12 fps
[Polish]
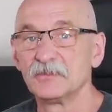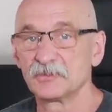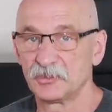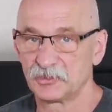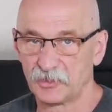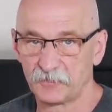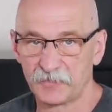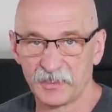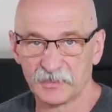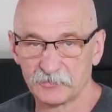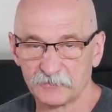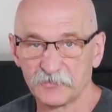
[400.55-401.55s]
część
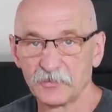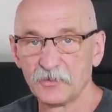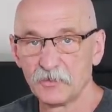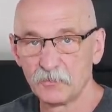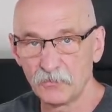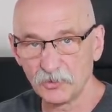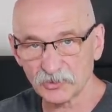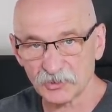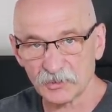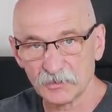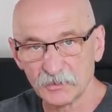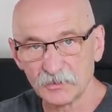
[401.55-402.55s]
aparatów,
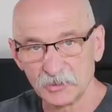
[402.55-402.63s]
może.